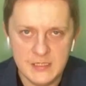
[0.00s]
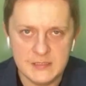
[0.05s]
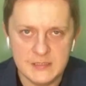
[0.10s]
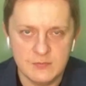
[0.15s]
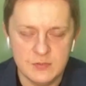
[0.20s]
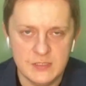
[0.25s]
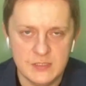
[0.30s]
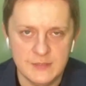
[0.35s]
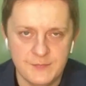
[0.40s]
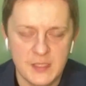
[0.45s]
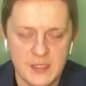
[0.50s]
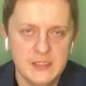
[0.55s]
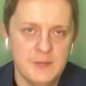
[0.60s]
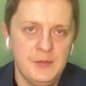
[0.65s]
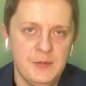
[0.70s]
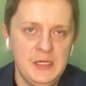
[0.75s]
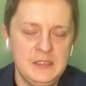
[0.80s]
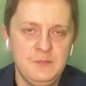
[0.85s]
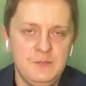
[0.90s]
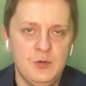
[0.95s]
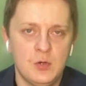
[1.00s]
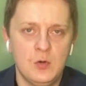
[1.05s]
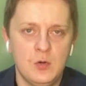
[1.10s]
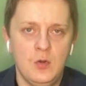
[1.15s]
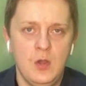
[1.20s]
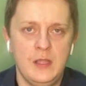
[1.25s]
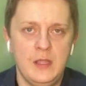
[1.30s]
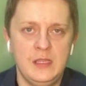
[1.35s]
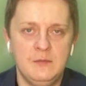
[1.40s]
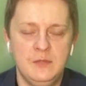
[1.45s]
Всем здравствуйте, это
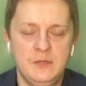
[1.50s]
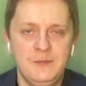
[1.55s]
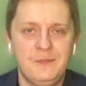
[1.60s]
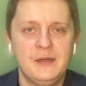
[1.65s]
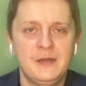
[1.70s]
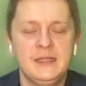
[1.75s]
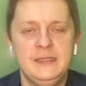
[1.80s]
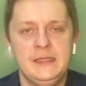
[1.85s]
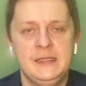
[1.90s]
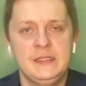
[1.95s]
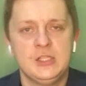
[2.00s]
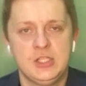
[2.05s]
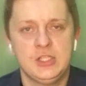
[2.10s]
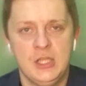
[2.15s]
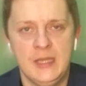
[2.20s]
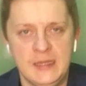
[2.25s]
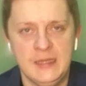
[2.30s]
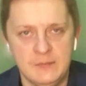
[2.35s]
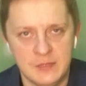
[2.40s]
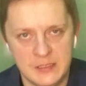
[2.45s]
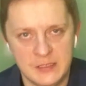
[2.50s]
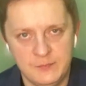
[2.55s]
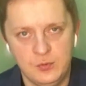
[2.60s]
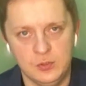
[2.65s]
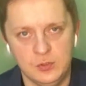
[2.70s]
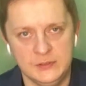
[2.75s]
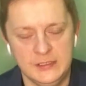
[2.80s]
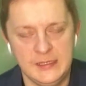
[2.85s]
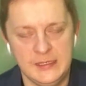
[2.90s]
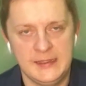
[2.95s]
Политбюро, и мы
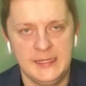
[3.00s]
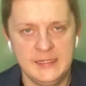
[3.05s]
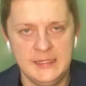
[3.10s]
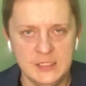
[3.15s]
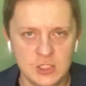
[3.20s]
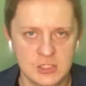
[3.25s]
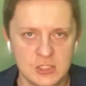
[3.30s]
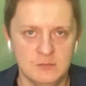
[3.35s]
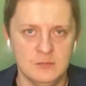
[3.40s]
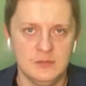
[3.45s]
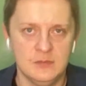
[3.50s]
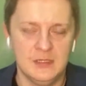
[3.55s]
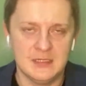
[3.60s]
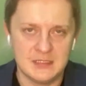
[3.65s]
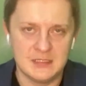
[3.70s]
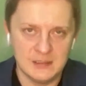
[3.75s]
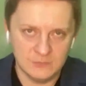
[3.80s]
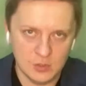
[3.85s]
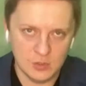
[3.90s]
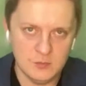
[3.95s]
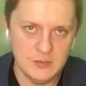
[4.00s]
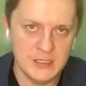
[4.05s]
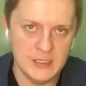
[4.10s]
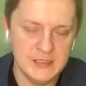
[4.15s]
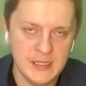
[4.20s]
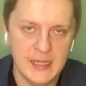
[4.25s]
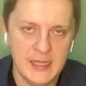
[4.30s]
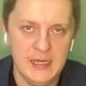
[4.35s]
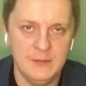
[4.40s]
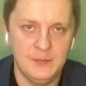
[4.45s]
продолжаем работать. На нашем
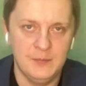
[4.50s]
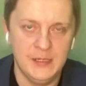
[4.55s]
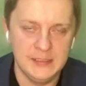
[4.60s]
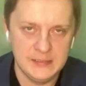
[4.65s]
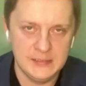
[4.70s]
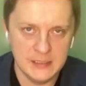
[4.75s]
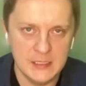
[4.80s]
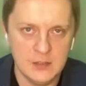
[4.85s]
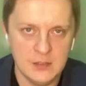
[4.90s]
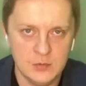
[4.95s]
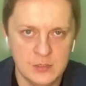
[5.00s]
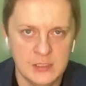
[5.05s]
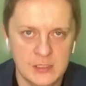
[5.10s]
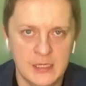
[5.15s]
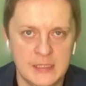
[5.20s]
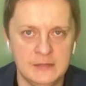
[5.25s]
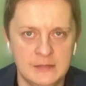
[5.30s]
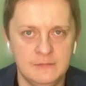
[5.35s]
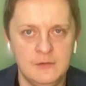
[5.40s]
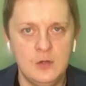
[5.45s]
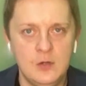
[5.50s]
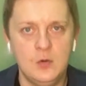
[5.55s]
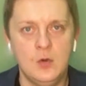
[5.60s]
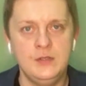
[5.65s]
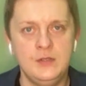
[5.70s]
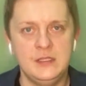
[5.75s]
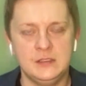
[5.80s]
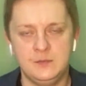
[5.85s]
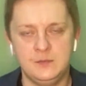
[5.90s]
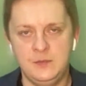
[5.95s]
основном канале Политека онлайн
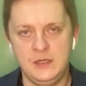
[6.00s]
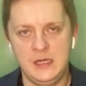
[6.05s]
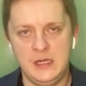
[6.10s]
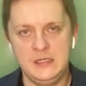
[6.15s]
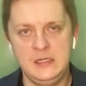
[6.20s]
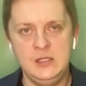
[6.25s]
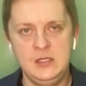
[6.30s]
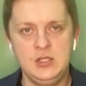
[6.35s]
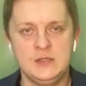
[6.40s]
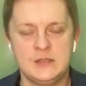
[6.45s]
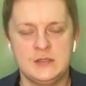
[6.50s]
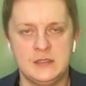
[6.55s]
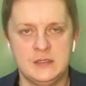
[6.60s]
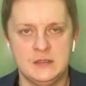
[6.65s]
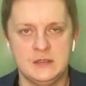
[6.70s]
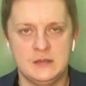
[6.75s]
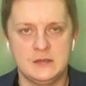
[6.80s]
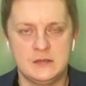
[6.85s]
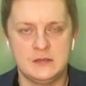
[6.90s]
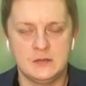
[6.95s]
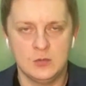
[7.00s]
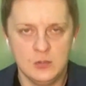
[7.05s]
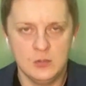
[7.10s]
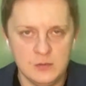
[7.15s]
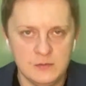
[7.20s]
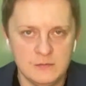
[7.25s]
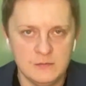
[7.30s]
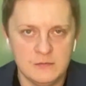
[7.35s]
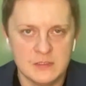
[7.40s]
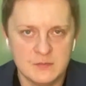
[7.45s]
выходят периодически
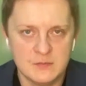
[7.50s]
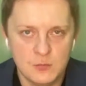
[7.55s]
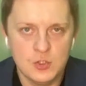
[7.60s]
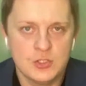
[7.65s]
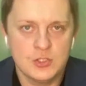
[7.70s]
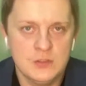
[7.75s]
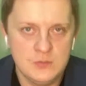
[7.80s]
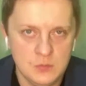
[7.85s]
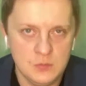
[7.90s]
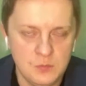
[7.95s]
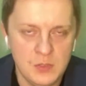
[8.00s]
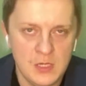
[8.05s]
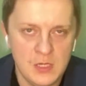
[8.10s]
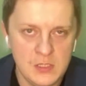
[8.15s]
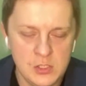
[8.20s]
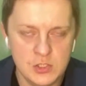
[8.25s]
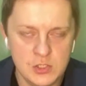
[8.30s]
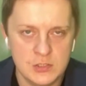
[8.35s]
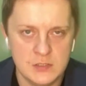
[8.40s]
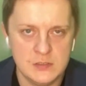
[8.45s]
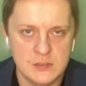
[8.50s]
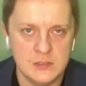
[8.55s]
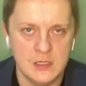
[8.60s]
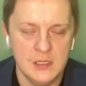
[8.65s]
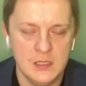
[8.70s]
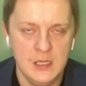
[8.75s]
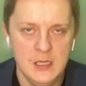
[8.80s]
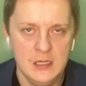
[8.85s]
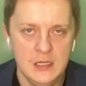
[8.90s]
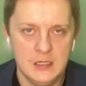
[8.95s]
с той возможностью
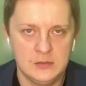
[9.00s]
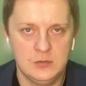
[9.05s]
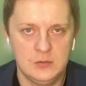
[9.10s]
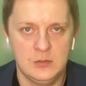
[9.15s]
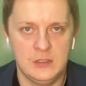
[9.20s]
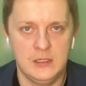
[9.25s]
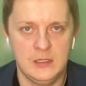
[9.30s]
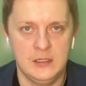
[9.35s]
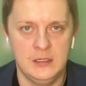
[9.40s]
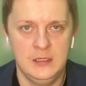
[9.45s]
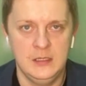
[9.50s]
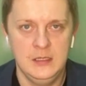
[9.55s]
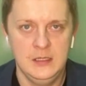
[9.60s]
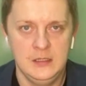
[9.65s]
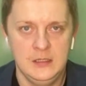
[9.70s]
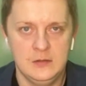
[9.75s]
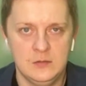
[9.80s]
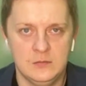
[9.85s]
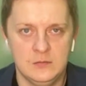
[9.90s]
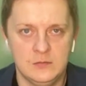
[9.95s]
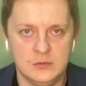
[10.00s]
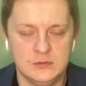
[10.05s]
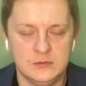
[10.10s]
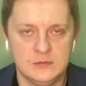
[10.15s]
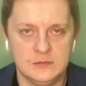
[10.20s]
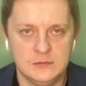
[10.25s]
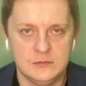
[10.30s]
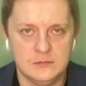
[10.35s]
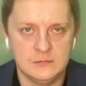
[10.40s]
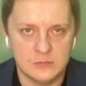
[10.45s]
периодичности, которая
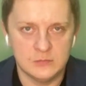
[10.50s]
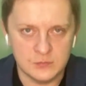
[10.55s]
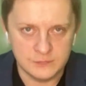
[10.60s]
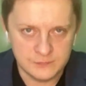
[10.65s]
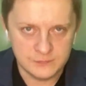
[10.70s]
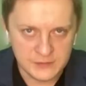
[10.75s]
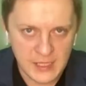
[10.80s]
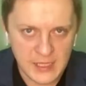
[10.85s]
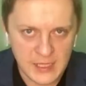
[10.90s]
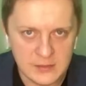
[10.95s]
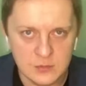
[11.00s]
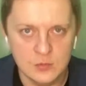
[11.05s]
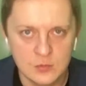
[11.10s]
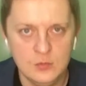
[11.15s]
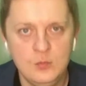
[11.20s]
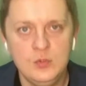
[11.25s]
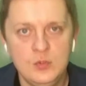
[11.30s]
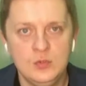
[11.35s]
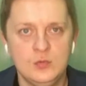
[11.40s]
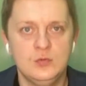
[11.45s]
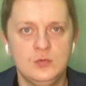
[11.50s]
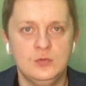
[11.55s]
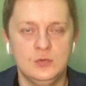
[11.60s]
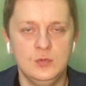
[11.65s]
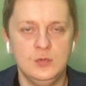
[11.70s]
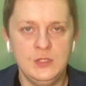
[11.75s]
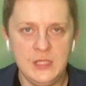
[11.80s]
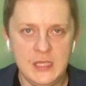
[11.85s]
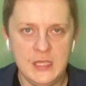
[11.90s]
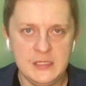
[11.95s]
ну, вот, вот в данную
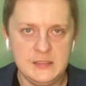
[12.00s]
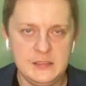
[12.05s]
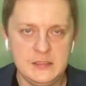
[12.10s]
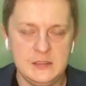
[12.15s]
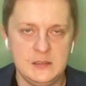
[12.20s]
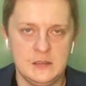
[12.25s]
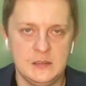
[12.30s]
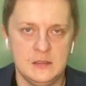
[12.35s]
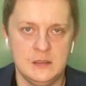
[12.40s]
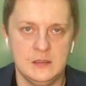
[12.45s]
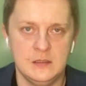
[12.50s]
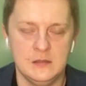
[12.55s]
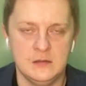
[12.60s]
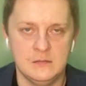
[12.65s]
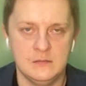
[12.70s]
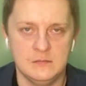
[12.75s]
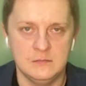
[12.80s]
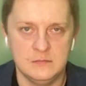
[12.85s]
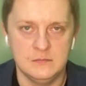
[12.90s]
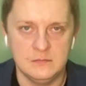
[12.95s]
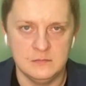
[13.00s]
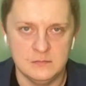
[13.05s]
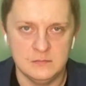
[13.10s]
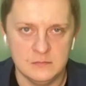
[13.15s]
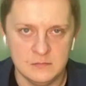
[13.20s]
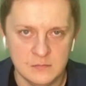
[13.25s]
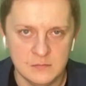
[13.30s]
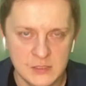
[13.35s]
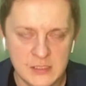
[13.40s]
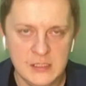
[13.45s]
минуту есть. Э,
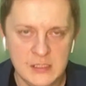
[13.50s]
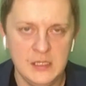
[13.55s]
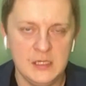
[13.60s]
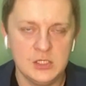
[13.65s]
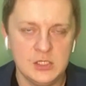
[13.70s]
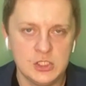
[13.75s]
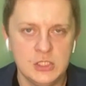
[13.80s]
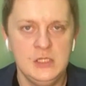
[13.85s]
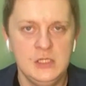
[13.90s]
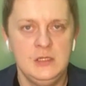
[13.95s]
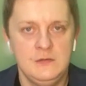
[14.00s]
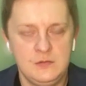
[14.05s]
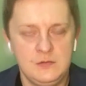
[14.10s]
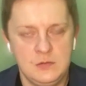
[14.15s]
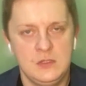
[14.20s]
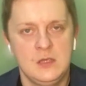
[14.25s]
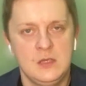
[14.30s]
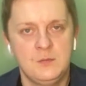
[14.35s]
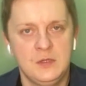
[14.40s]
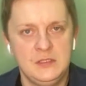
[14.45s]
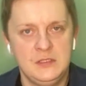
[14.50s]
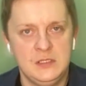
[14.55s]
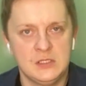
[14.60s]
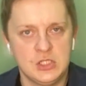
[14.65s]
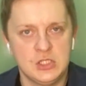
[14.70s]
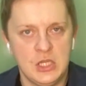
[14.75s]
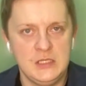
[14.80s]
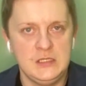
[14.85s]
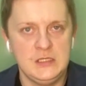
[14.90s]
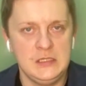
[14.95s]
мы решили все-таки
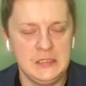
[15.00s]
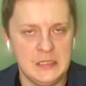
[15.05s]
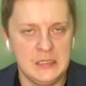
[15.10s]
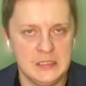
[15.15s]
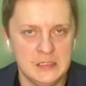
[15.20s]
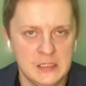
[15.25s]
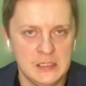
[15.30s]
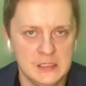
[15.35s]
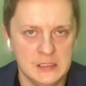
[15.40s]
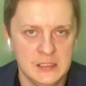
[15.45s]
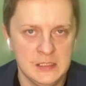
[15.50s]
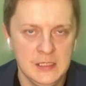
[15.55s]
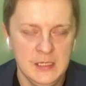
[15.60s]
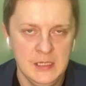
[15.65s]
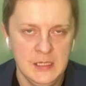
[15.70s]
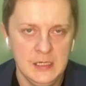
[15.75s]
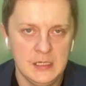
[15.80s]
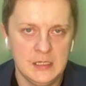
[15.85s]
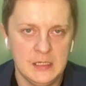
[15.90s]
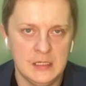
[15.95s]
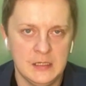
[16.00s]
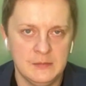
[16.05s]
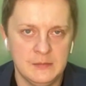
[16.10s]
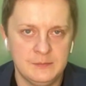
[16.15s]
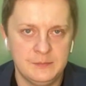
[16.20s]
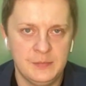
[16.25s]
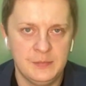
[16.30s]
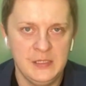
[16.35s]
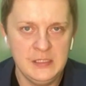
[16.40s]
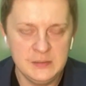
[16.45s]
поддержать и канал
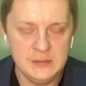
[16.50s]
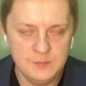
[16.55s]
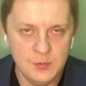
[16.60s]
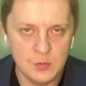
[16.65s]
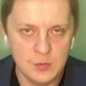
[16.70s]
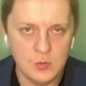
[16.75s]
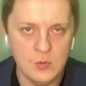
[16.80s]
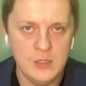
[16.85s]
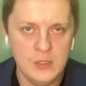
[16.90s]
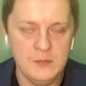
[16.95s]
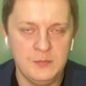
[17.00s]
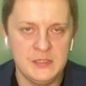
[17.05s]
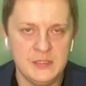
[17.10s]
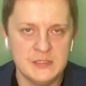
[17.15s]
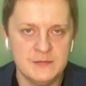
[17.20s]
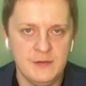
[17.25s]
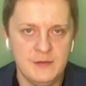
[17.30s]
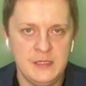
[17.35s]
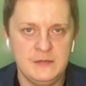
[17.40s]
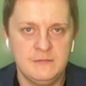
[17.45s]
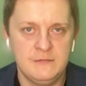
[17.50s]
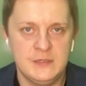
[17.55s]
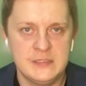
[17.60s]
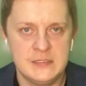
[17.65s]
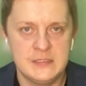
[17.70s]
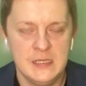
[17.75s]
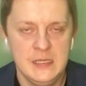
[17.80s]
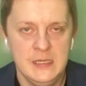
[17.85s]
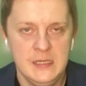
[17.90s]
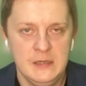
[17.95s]
э, Политбюро и
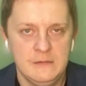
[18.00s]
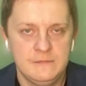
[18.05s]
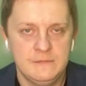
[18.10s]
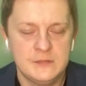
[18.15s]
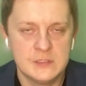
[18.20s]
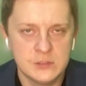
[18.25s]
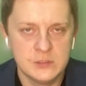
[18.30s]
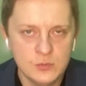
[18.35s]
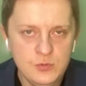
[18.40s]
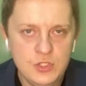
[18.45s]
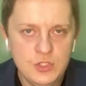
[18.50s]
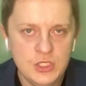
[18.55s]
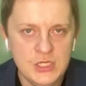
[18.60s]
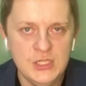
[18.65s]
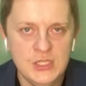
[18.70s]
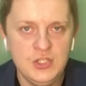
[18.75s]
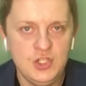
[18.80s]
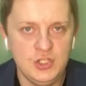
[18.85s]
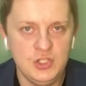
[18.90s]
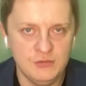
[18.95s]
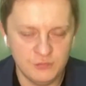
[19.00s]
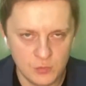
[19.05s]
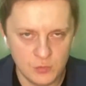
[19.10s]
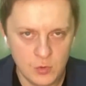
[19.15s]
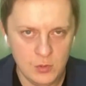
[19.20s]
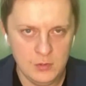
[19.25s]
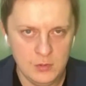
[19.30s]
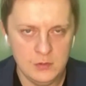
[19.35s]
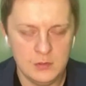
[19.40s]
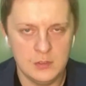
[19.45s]
призвать вас в случае
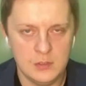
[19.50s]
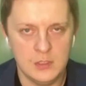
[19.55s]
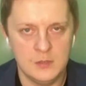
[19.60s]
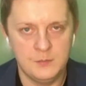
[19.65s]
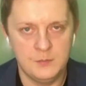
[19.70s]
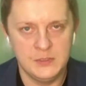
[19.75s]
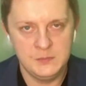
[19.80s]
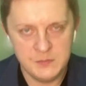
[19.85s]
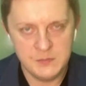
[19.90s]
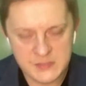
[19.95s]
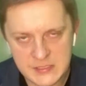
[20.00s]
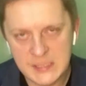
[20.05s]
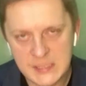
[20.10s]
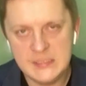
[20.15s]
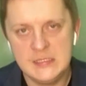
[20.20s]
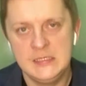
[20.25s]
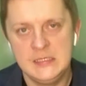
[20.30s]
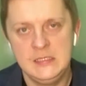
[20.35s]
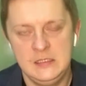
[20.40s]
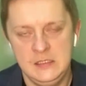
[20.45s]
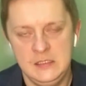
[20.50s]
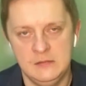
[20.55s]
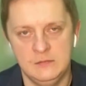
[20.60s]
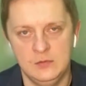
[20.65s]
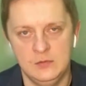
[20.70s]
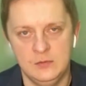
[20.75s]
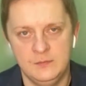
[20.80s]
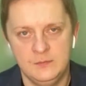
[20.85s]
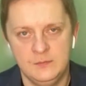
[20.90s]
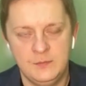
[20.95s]
чего э, подписаться и
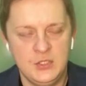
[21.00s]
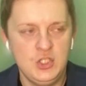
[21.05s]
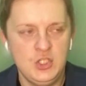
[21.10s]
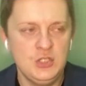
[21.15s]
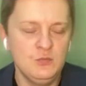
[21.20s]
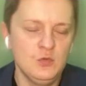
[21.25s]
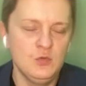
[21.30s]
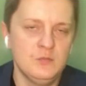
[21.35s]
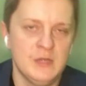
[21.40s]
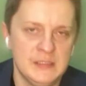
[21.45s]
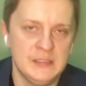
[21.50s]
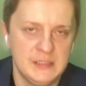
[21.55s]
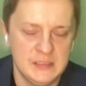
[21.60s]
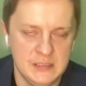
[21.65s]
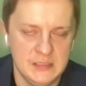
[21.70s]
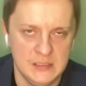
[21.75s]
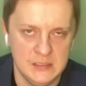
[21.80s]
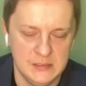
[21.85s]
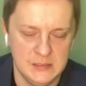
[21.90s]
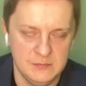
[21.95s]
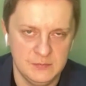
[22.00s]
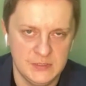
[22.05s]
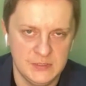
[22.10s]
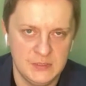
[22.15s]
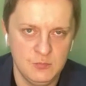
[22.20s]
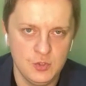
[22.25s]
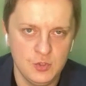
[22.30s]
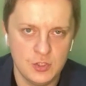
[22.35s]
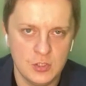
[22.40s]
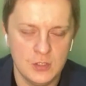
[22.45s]
на него. Почему мы это
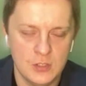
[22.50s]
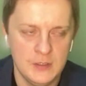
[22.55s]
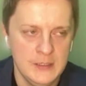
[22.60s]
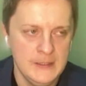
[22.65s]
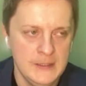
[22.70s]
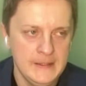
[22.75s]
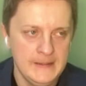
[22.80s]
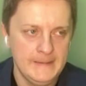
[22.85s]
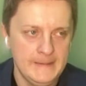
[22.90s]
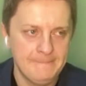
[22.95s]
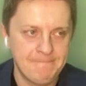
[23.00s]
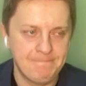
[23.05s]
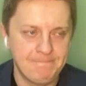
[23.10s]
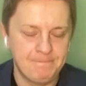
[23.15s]
делаем? Потому что